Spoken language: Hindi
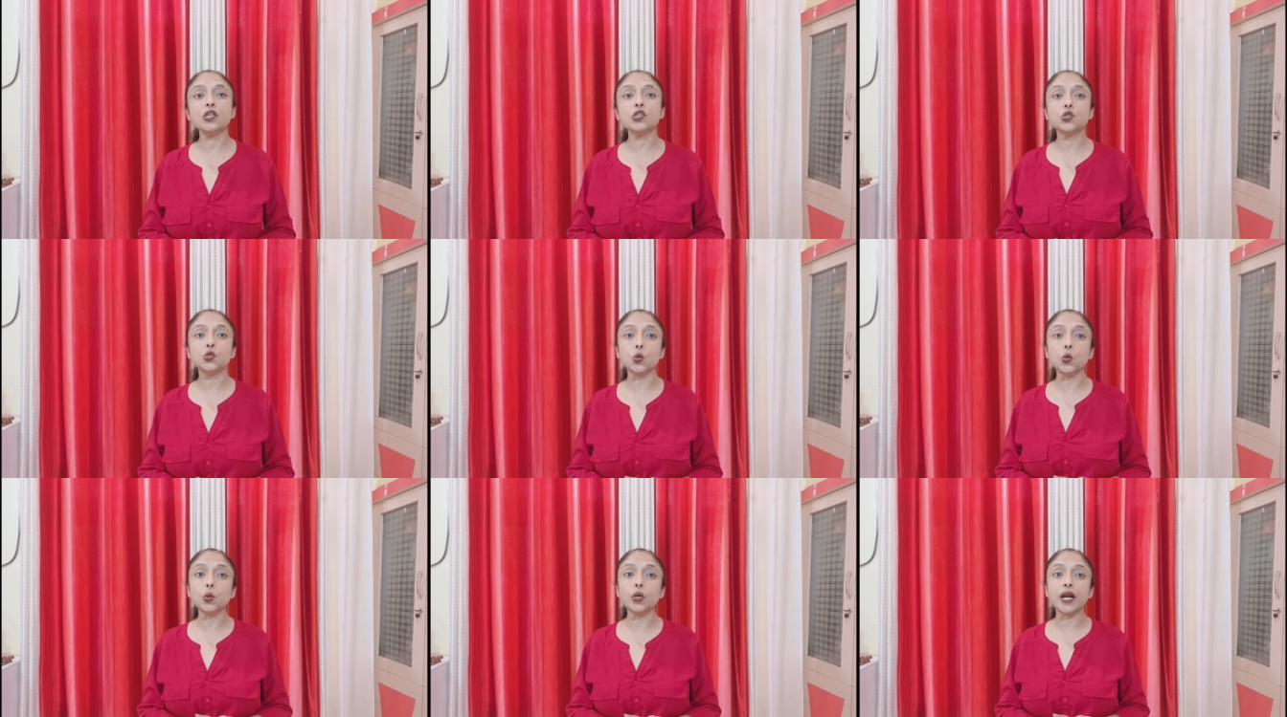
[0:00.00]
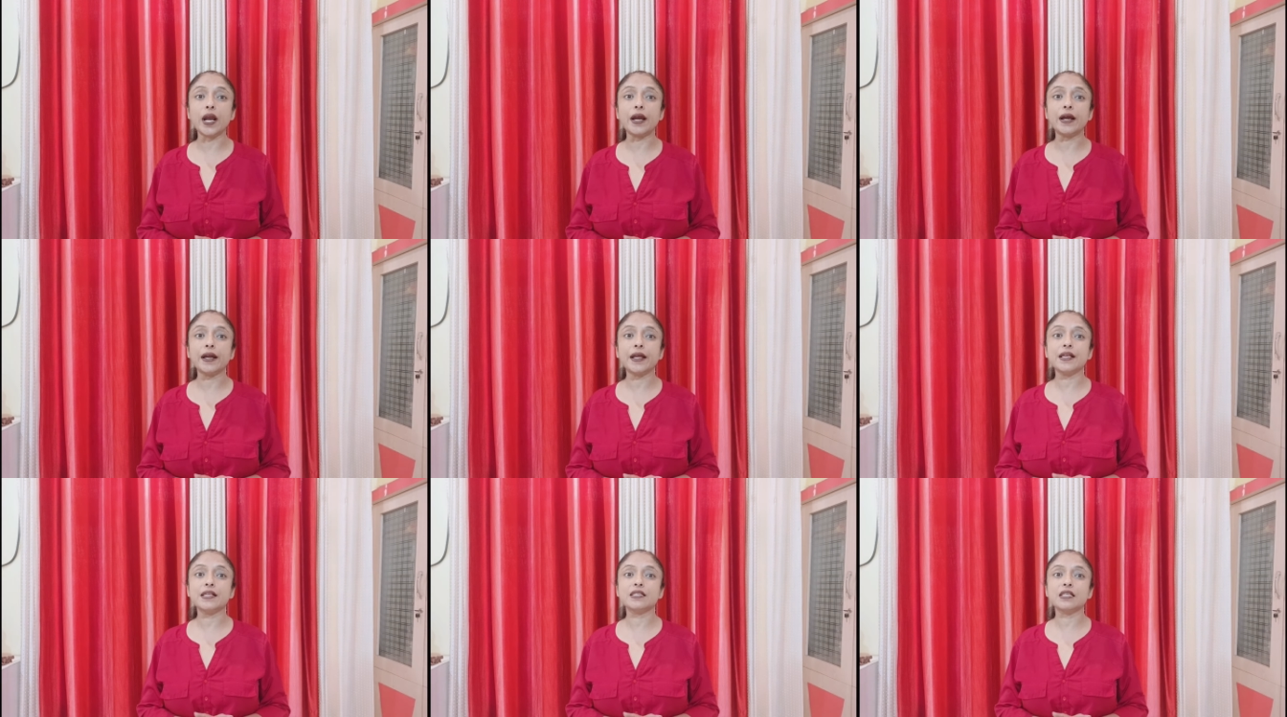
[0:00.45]
सूर्य
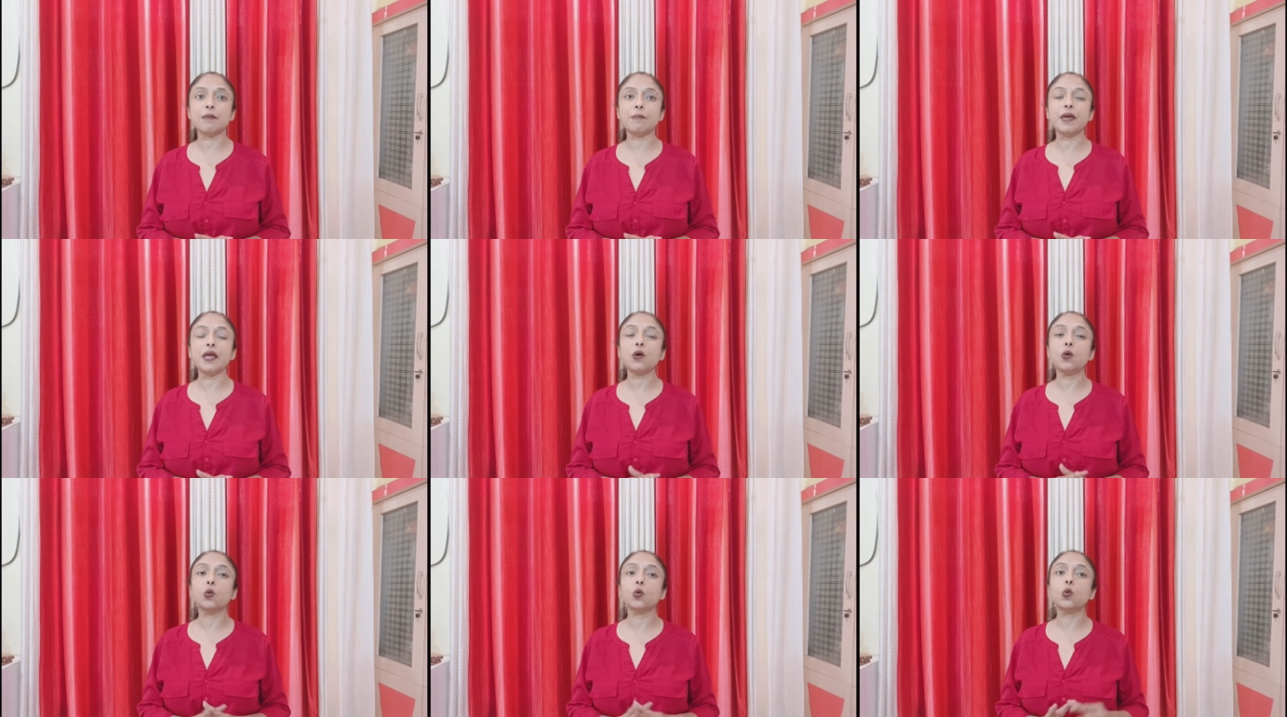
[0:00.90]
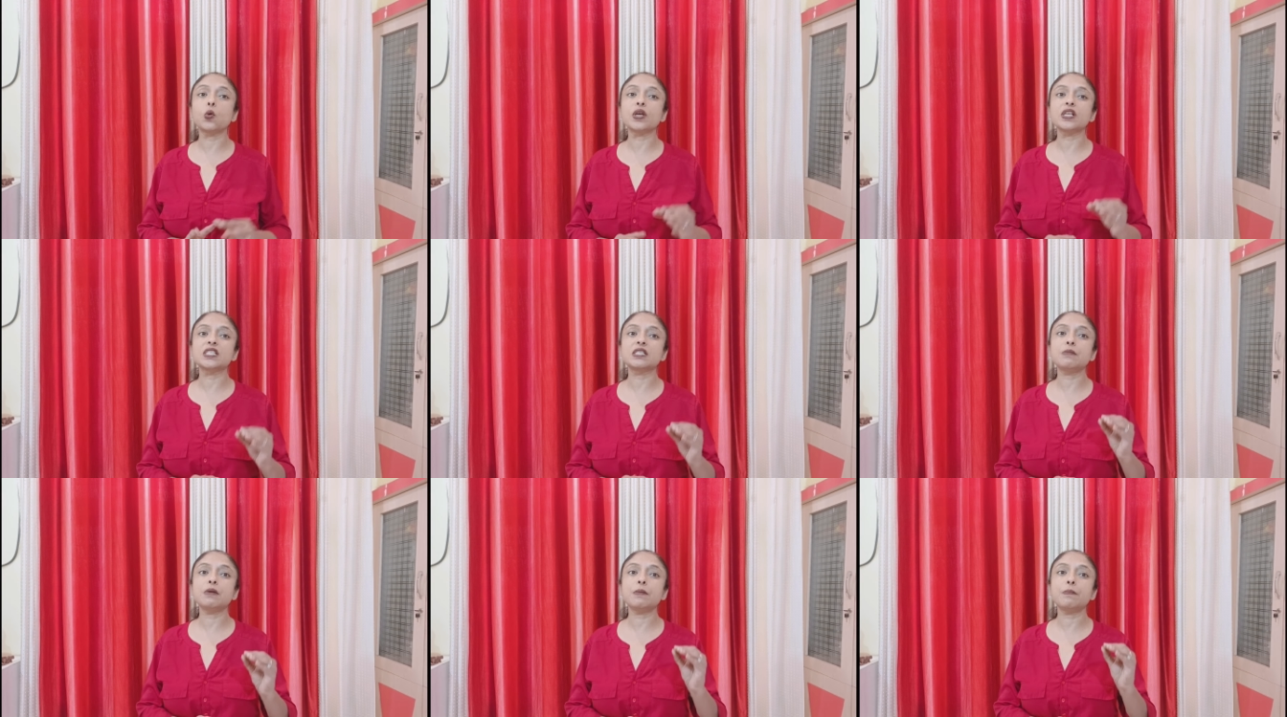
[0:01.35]
ग्रहण के समय उनको
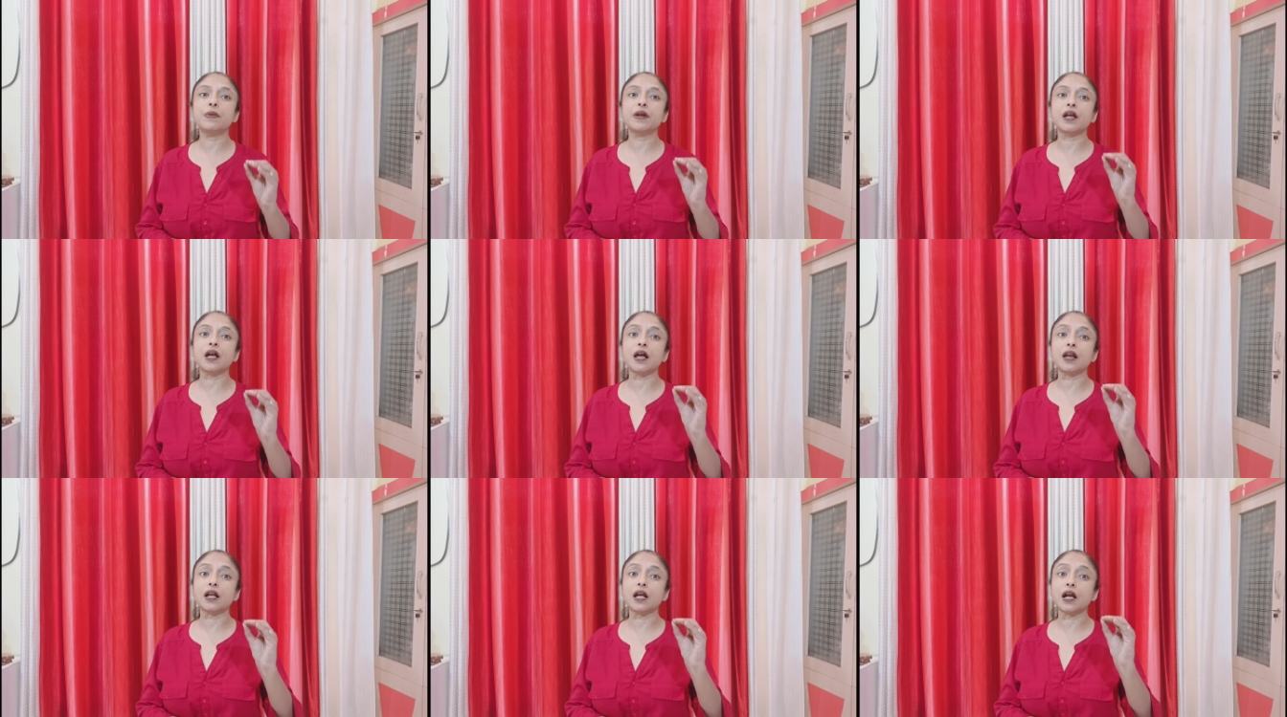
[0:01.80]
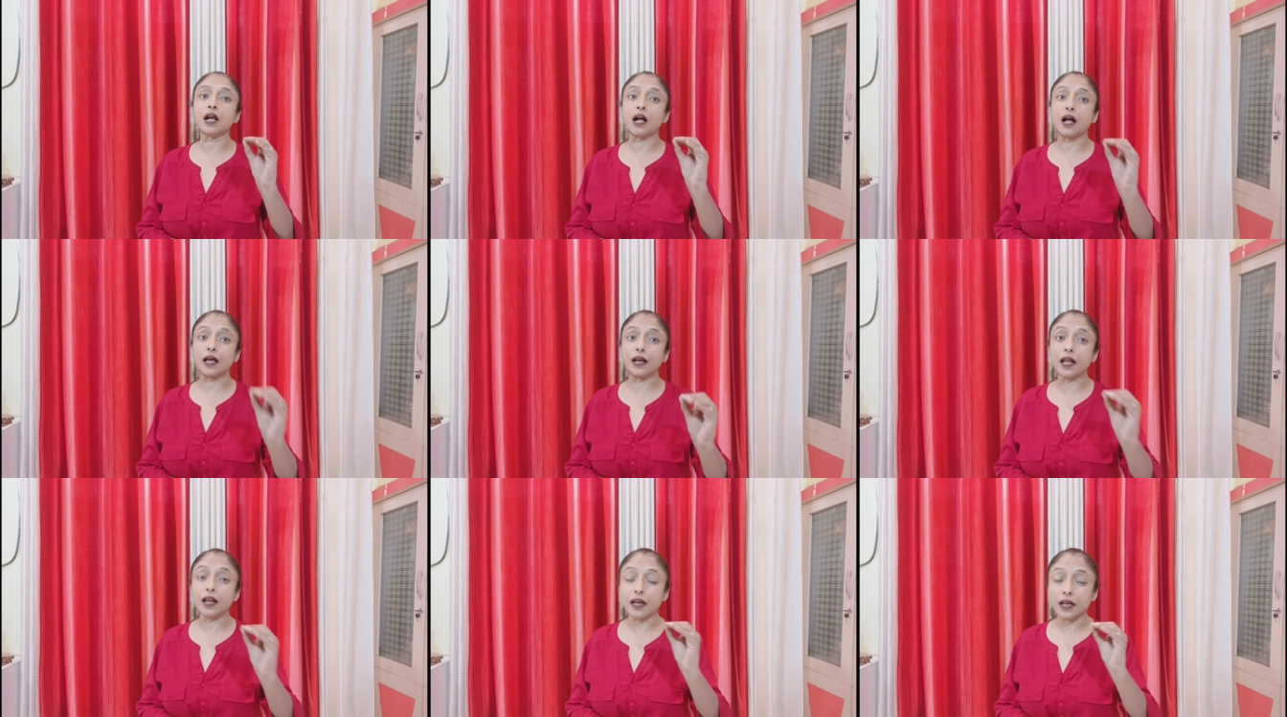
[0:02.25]
किसी भी प्रकार का
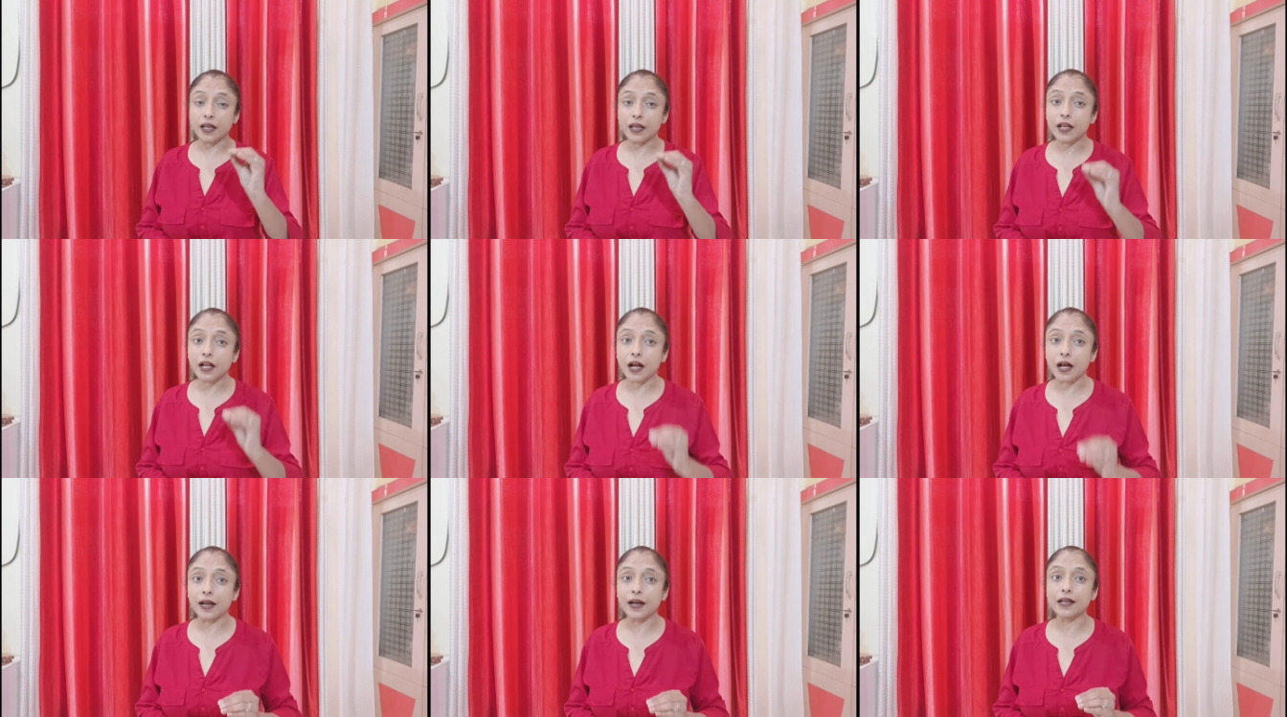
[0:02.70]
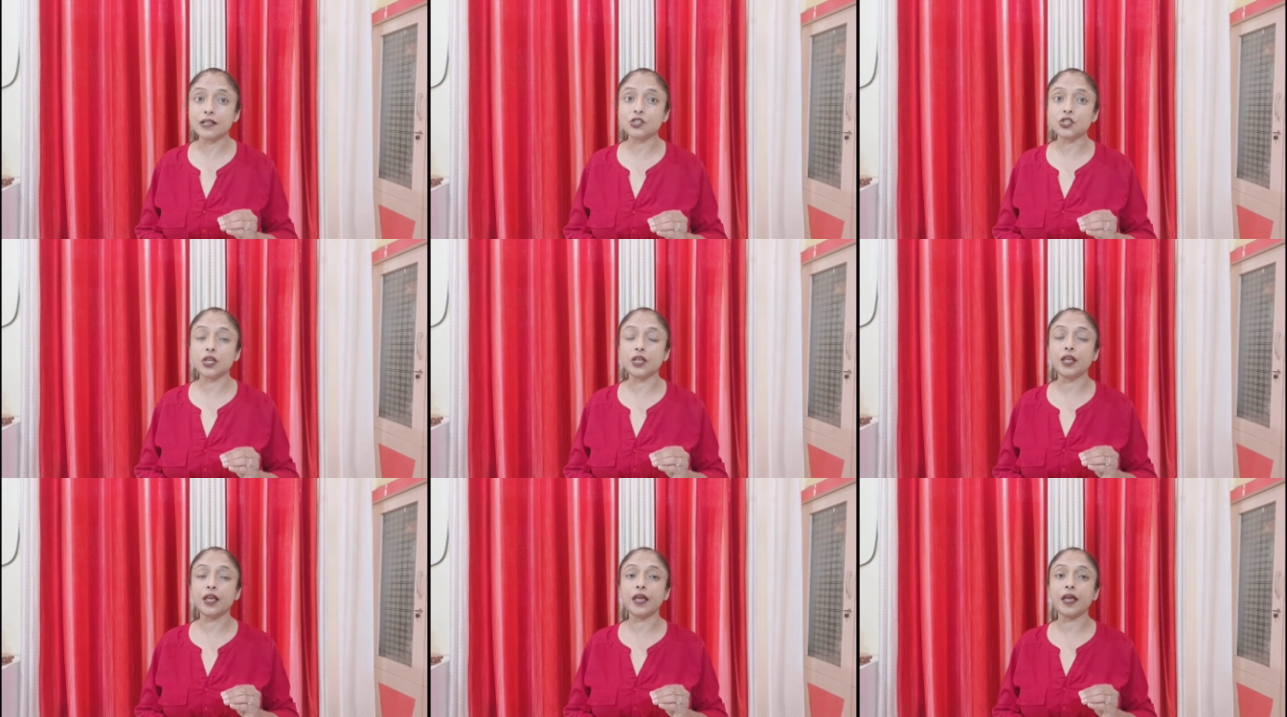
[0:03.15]
खाना नहीं खाना
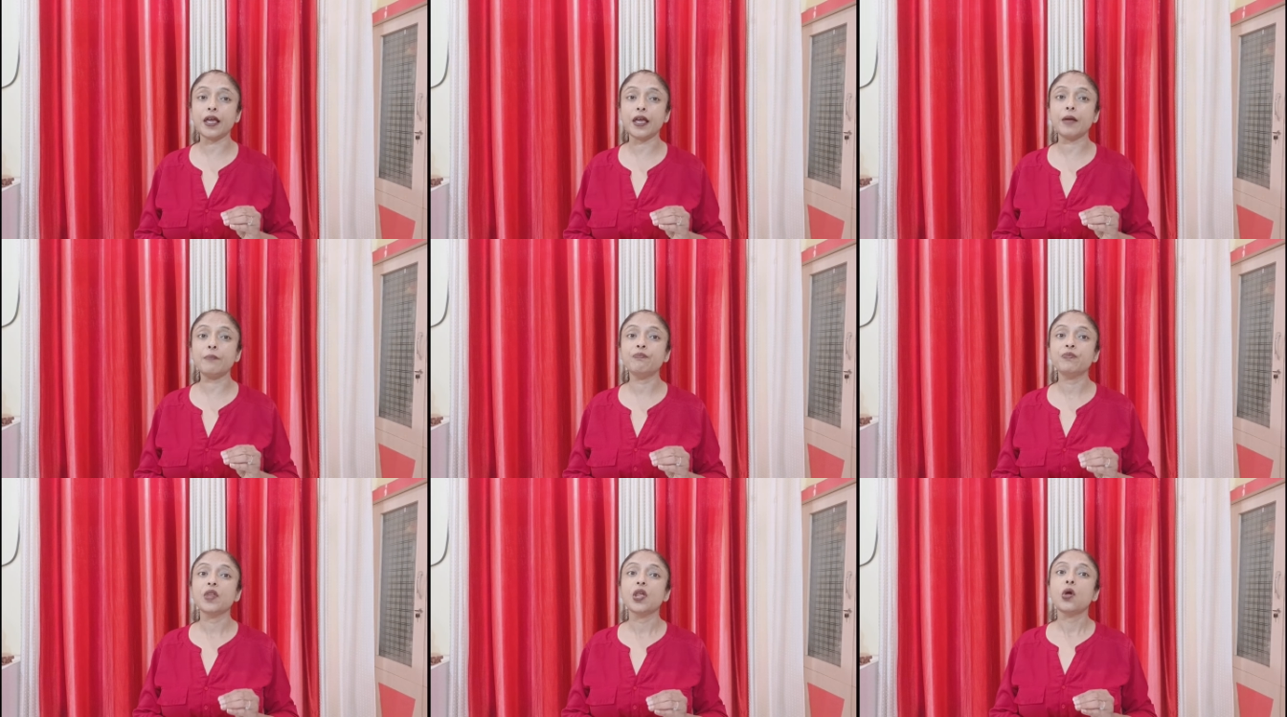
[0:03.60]
चाहिए है